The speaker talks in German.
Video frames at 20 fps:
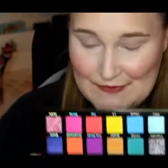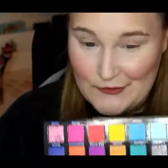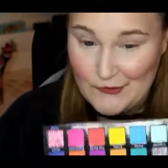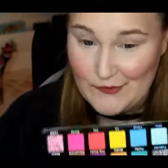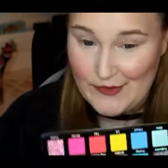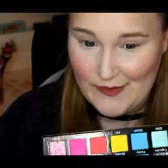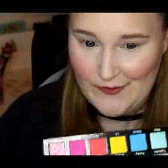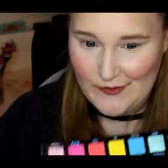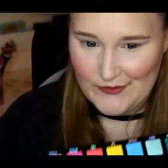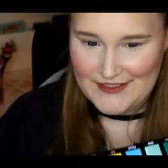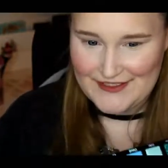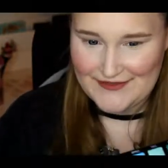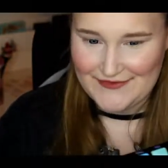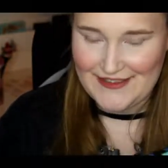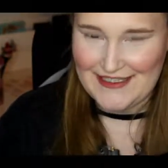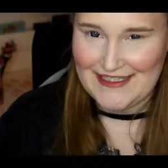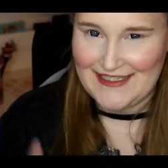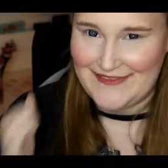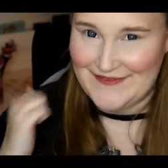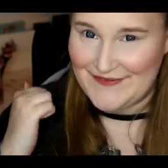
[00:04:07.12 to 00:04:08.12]
super bunte
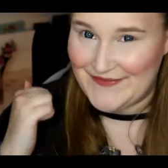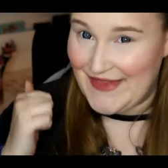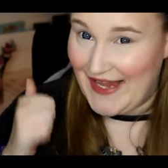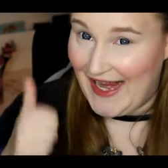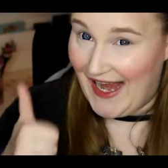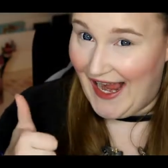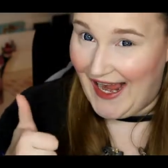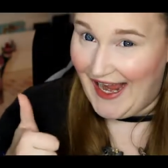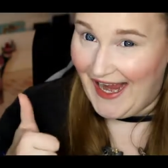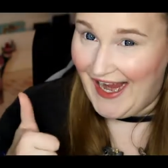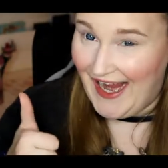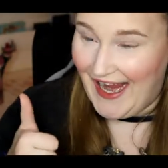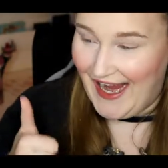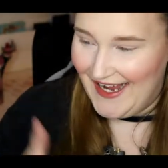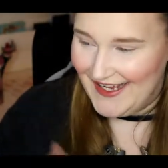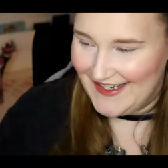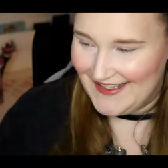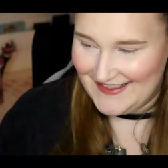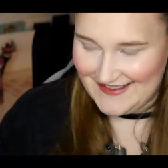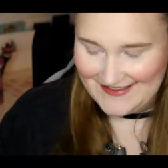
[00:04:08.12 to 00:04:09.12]
Farben,
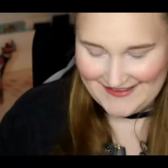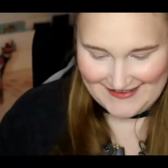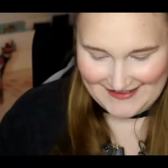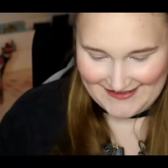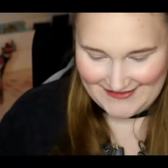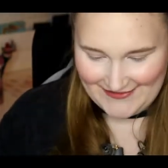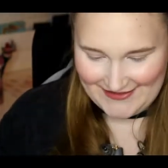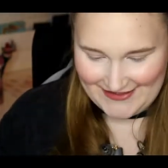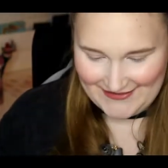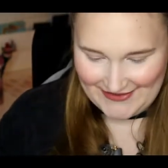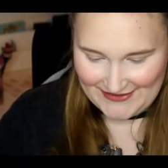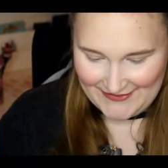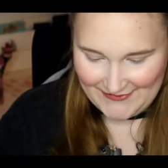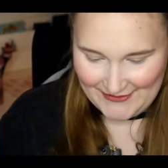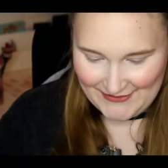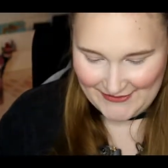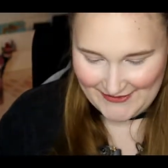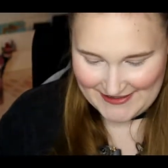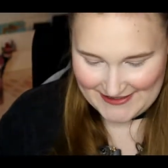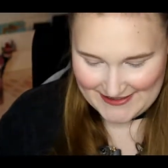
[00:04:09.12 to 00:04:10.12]
das wird was
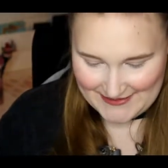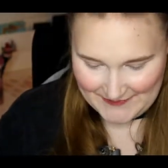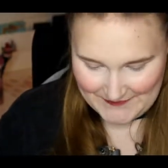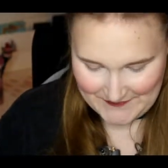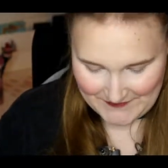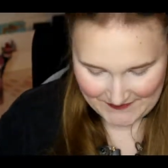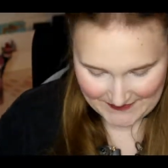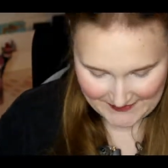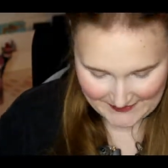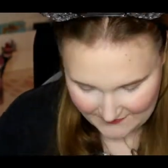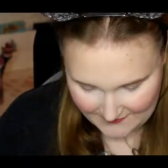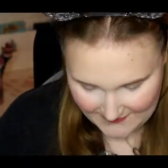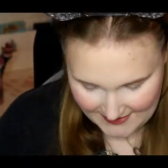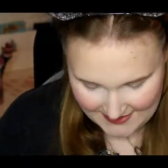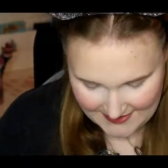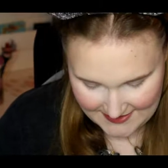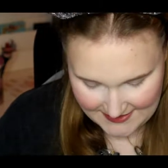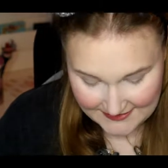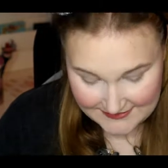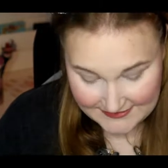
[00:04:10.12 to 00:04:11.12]
für euch.
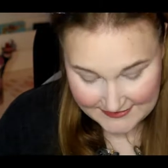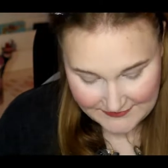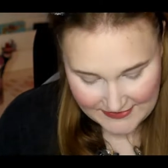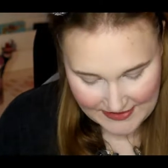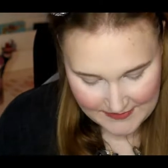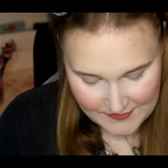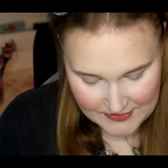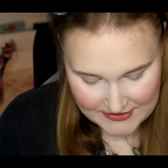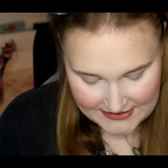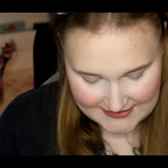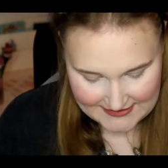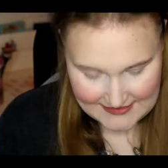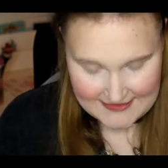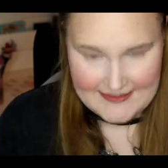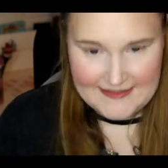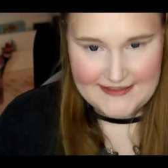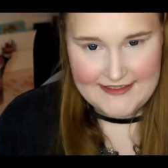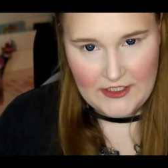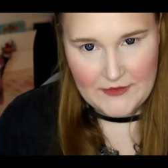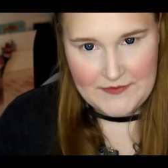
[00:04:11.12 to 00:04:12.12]
Die Farbe besteht
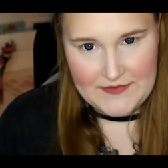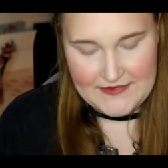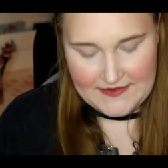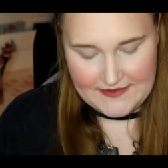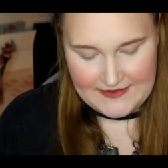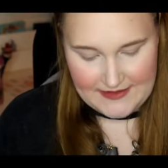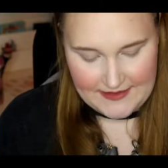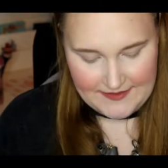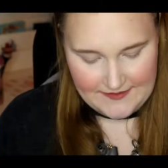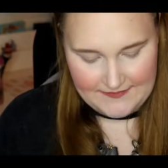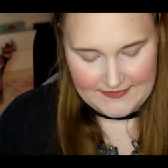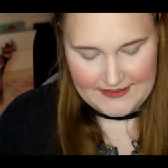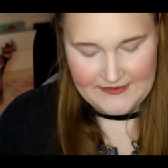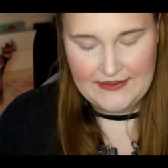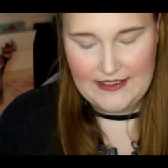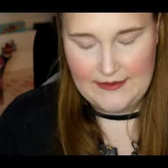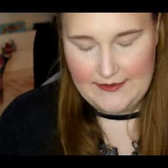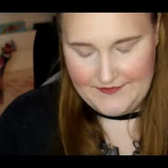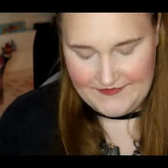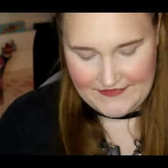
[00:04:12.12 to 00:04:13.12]
tatsächlich die, die,
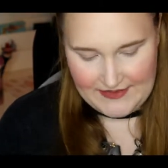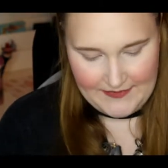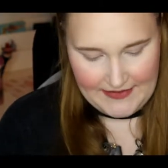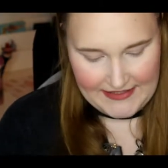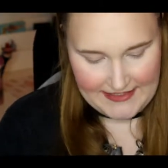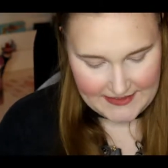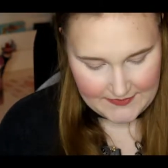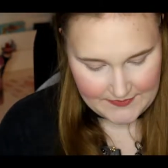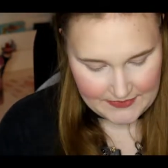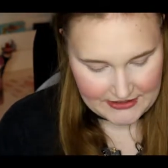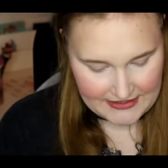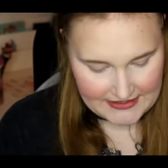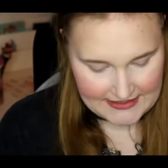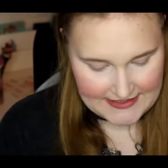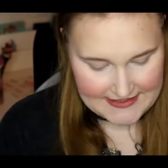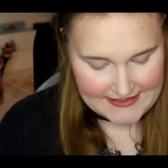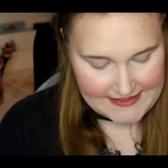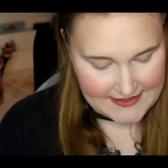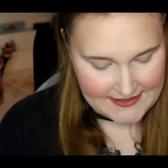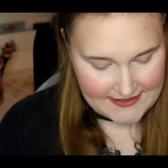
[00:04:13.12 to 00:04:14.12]
Farbe, die Palette besteht
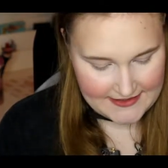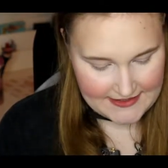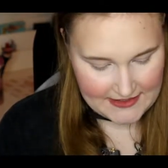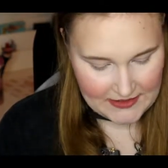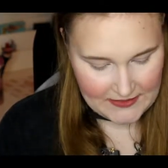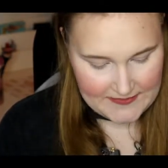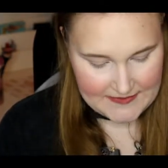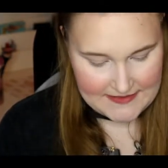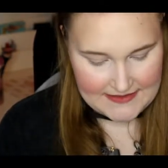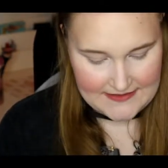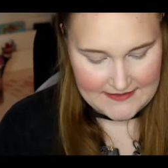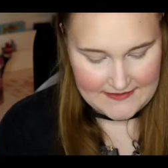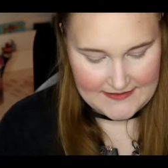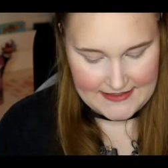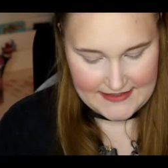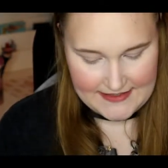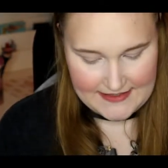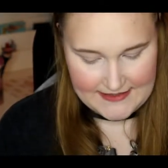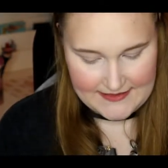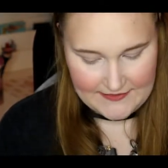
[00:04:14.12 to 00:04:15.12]
tatsächlich
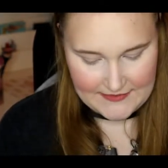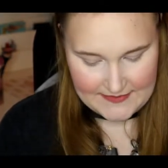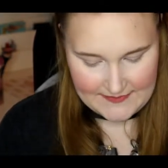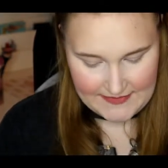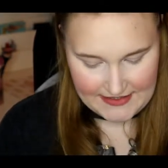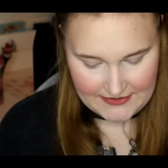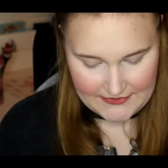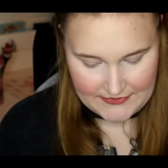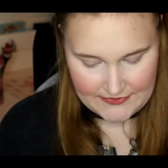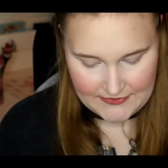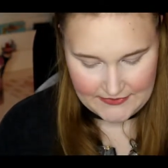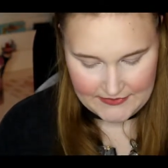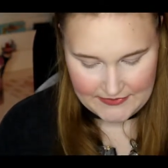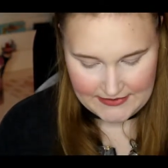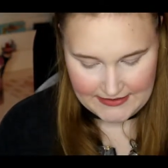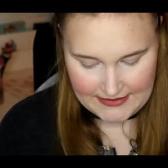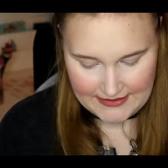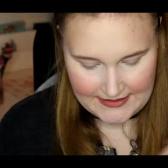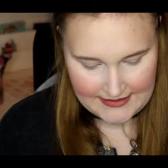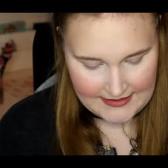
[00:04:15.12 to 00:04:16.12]
hauptsächlich aus
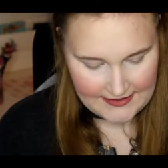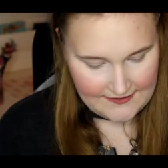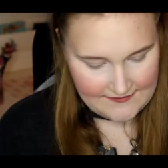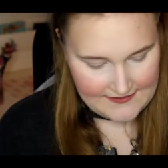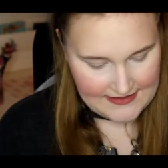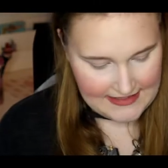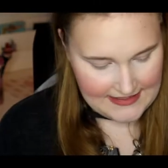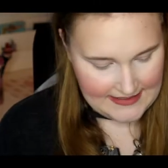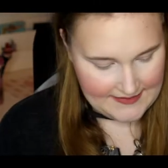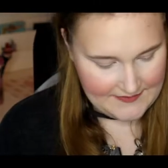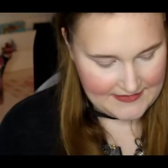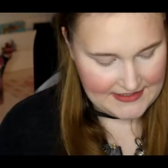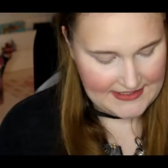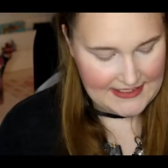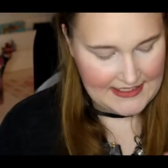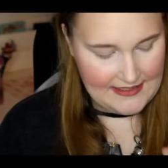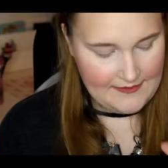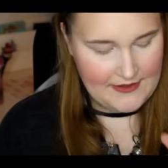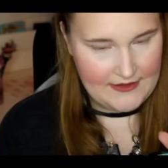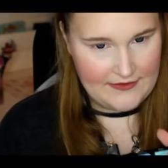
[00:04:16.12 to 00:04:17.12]
Mattentönen. Wir haben
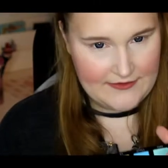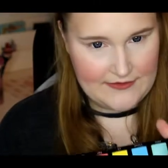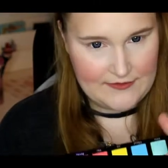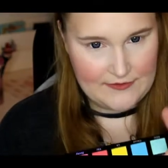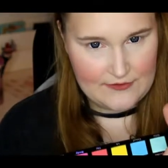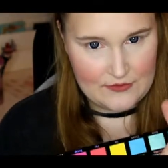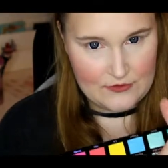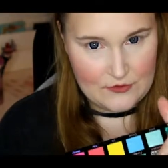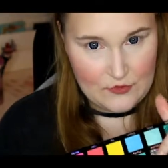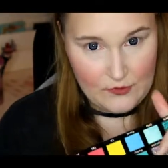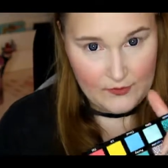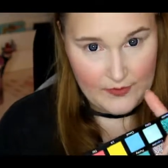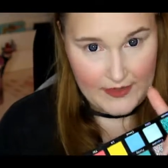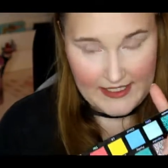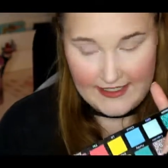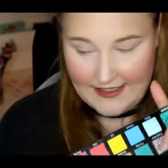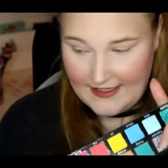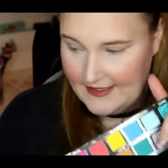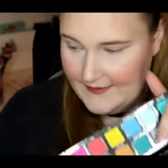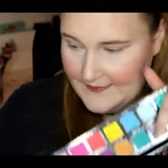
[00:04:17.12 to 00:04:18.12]
hier aber auch so
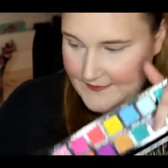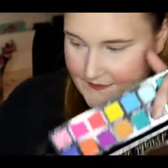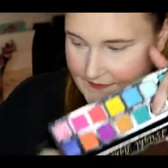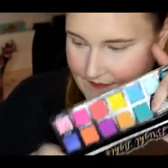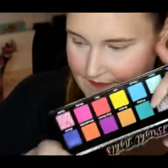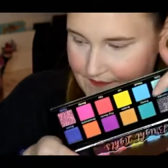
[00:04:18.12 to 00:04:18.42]
super,